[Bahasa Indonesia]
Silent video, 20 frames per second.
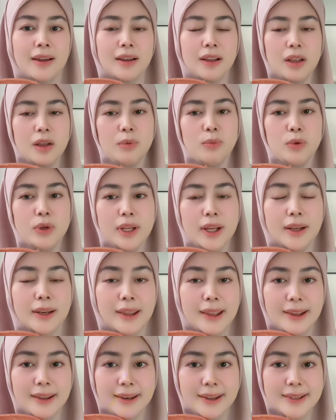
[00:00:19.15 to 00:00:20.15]
kemudian
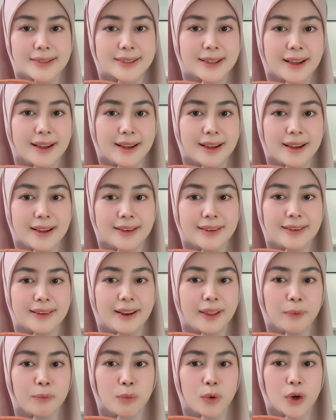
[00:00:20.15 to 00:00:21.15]
irisan
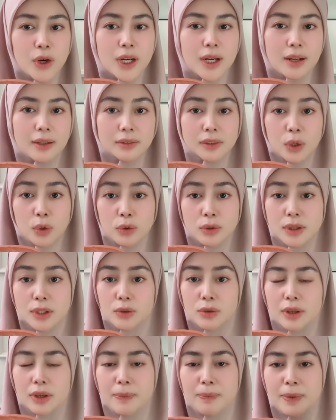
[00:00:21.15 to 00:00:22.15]
lemon atau
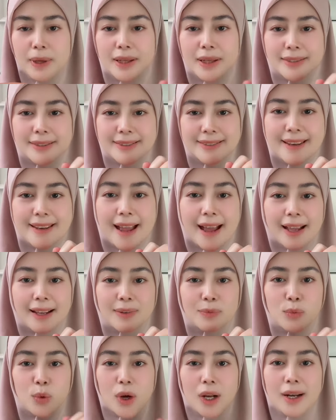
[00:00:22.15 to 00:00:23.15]
jeruk nipis
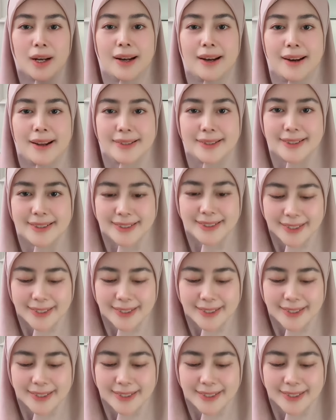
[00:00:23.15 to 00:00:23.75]
dan buah nanas.